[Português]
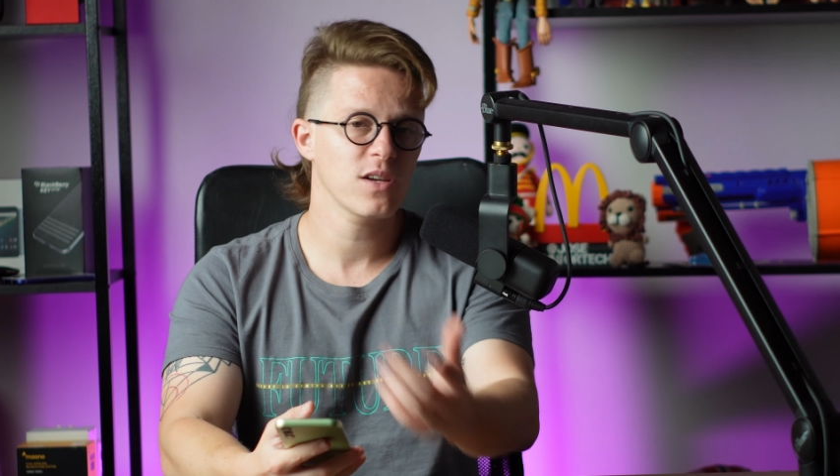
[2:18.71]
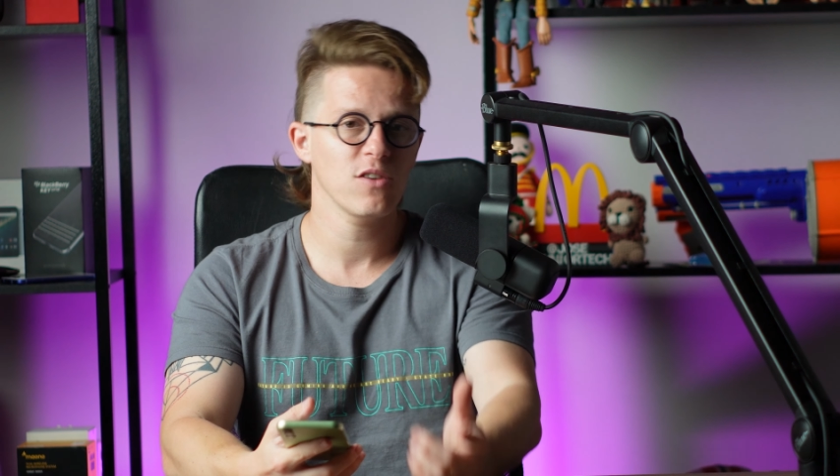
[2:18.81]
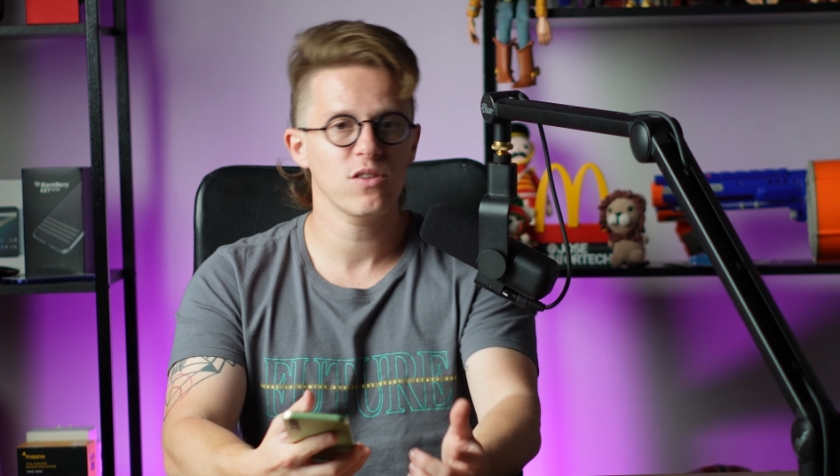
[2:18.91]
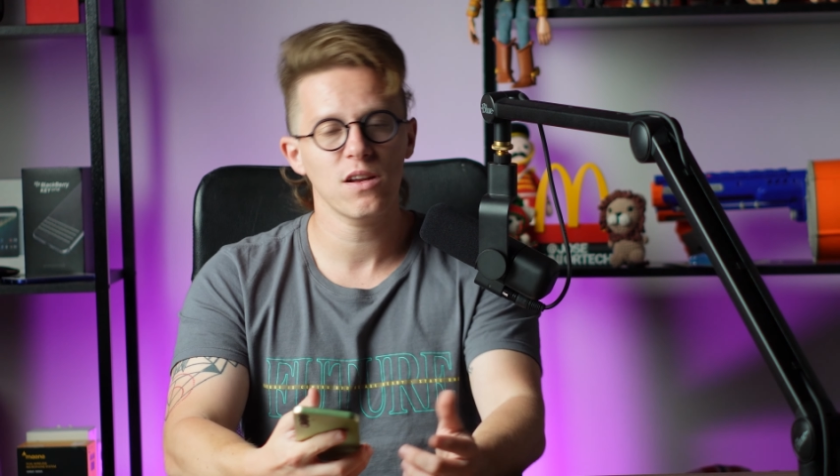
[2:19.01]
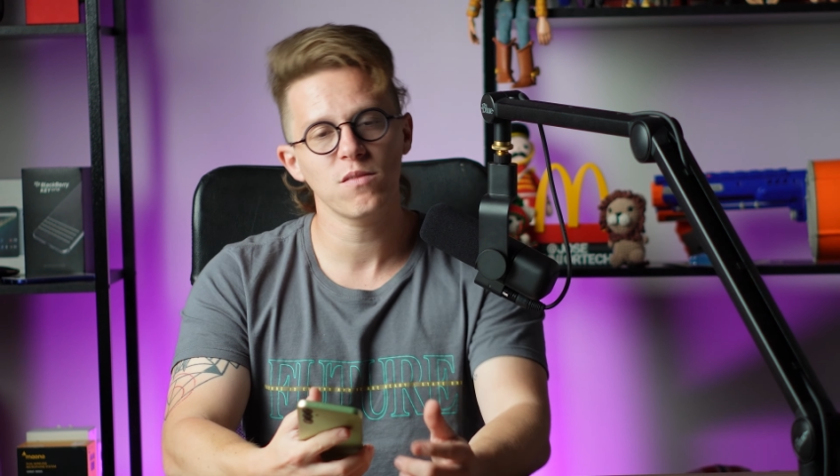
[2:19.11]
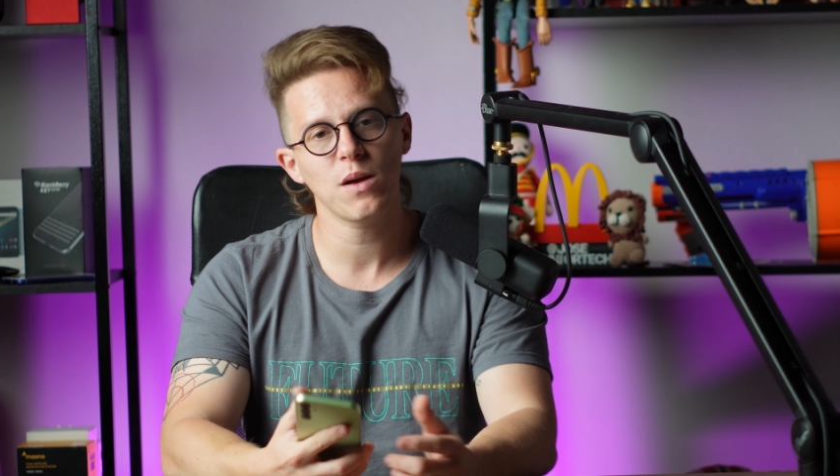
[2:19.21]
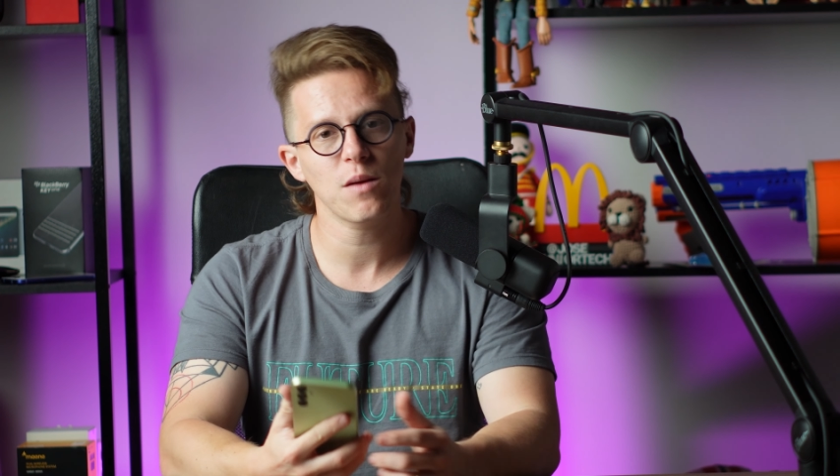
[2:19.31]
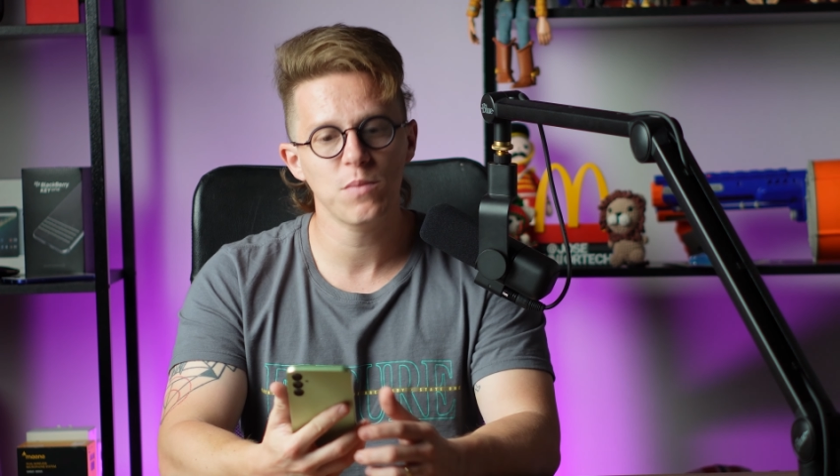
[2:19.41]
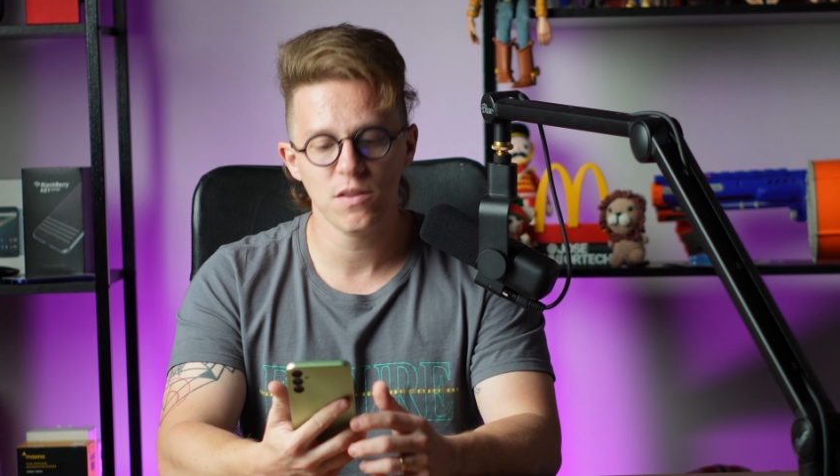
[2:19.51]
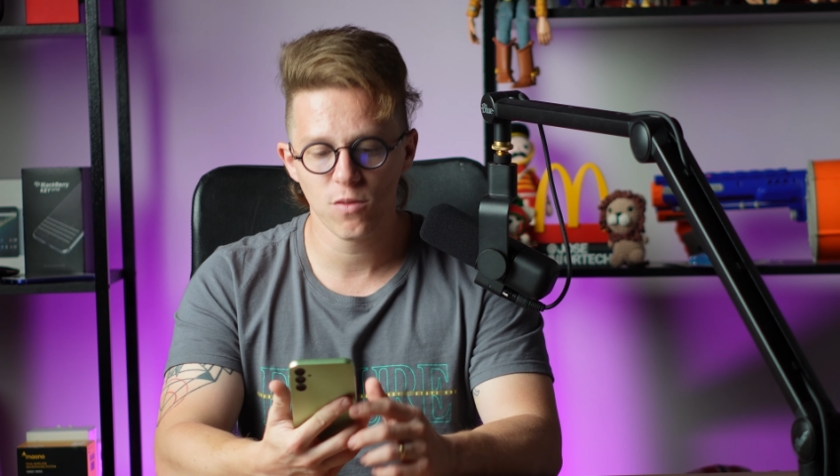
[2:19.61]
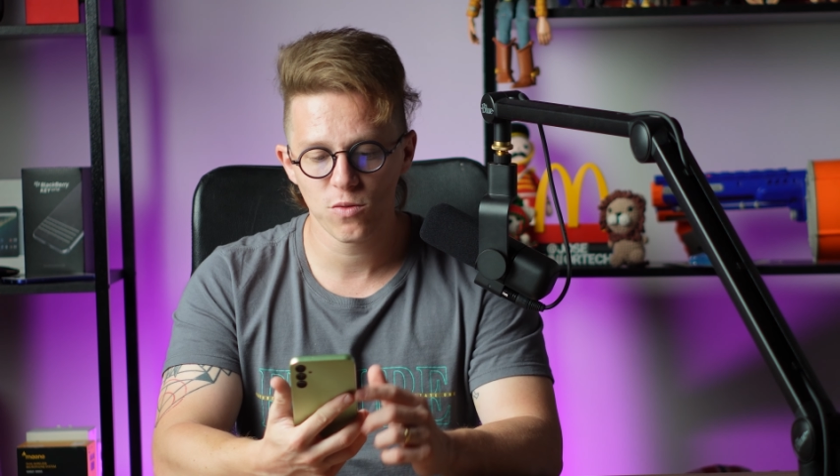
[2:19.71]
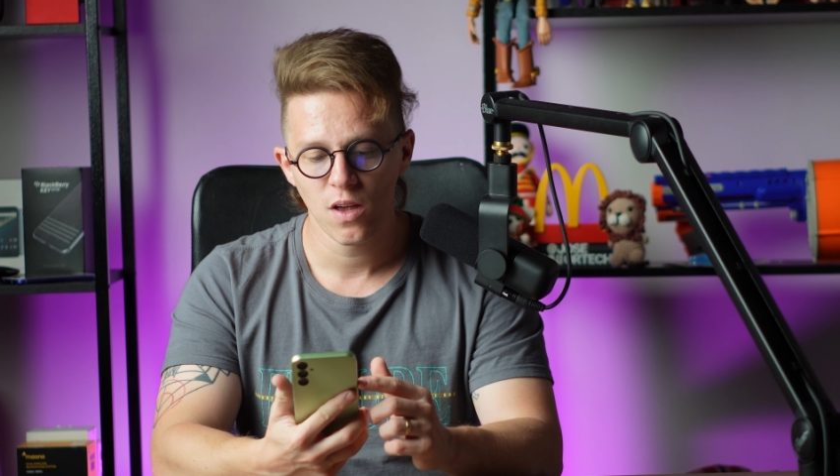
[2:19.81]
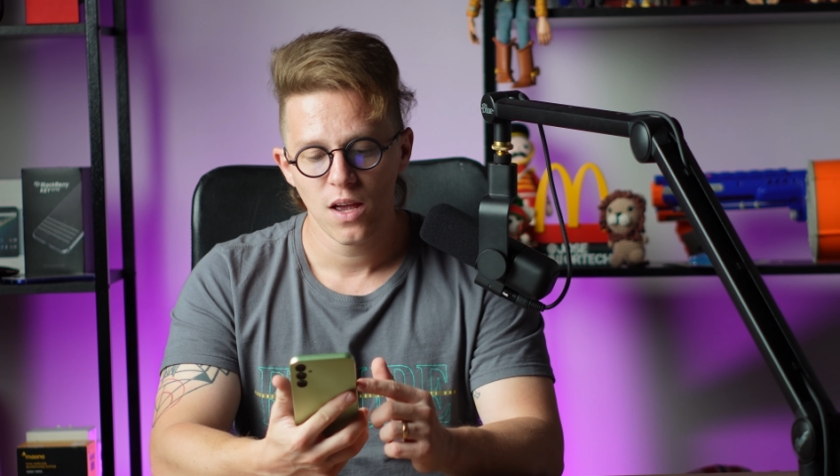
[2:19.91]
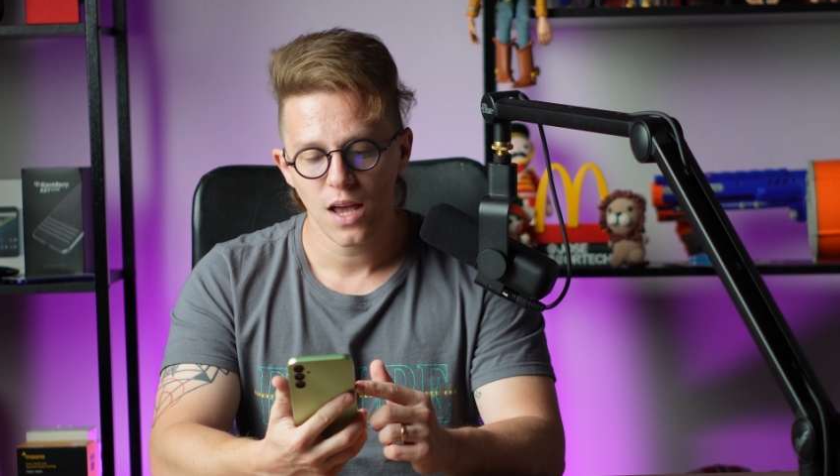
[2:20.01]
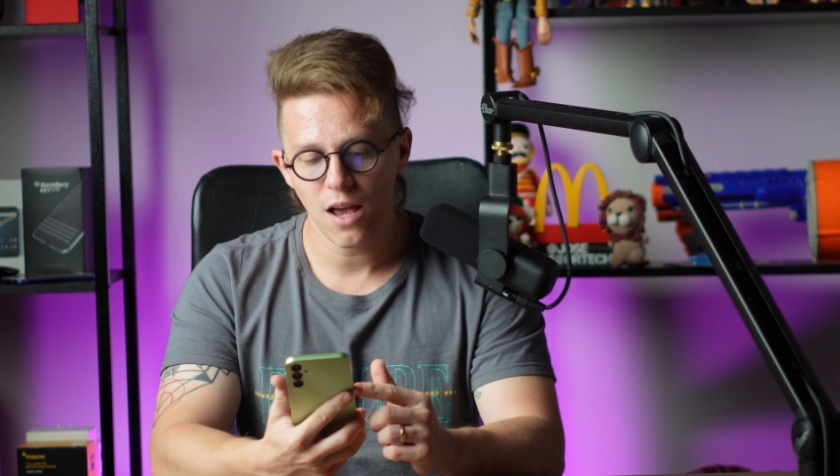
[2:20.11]
que é de 3 megapixels
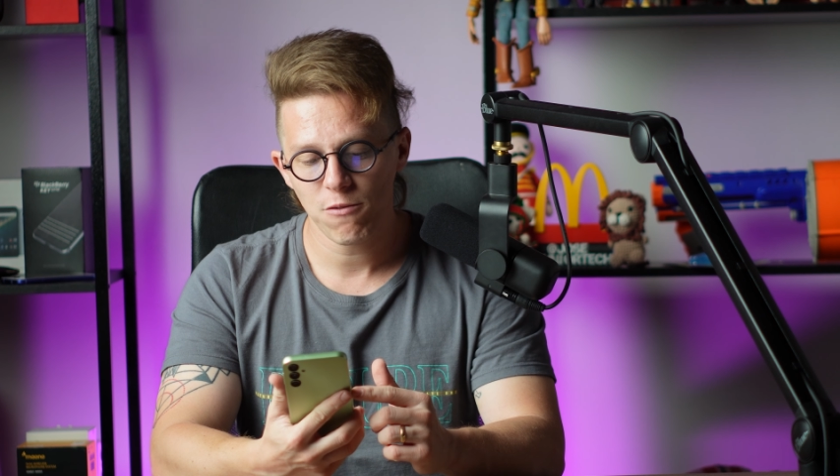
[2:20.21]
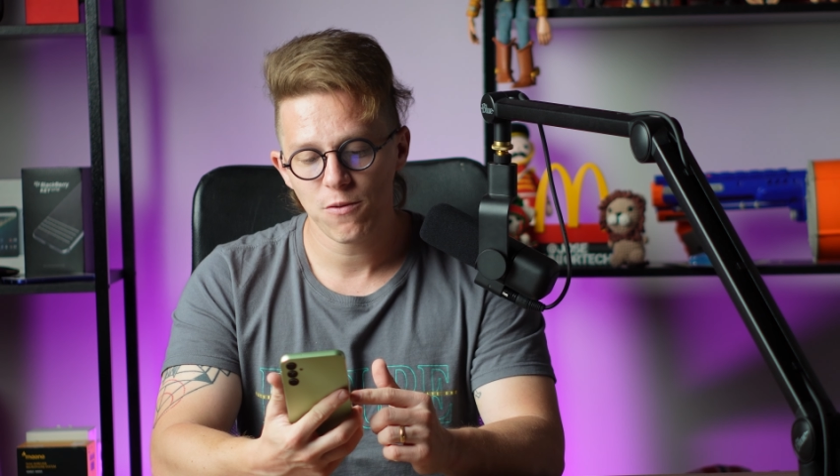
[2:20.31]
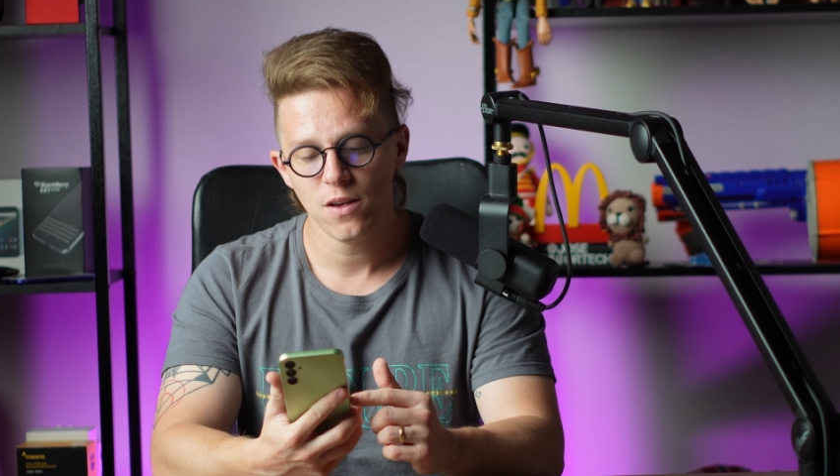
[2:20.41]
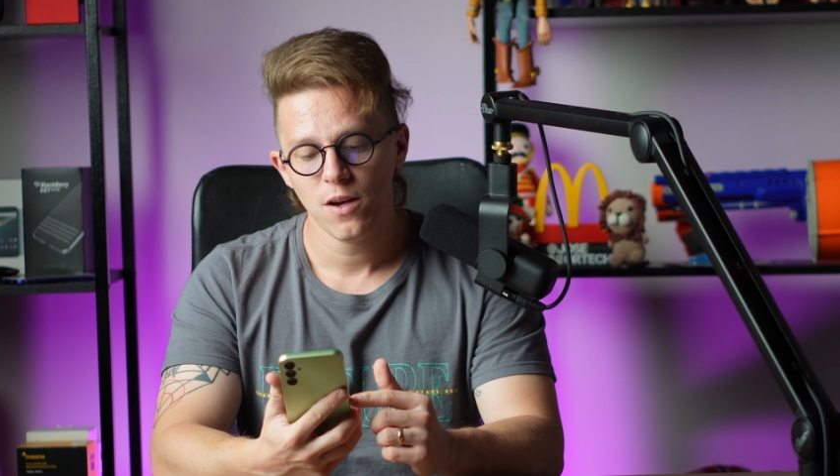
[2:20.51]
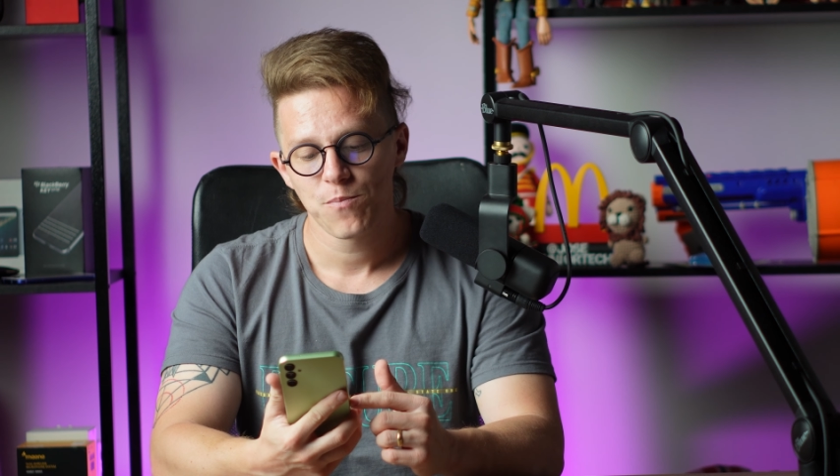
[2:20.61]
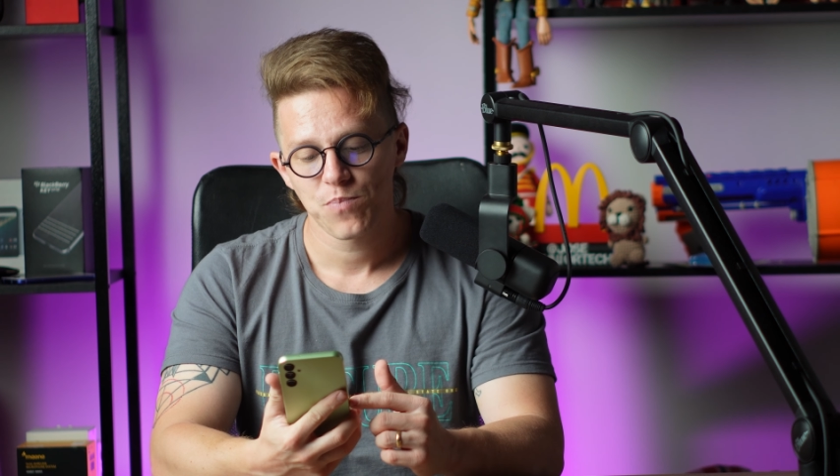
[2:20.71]
f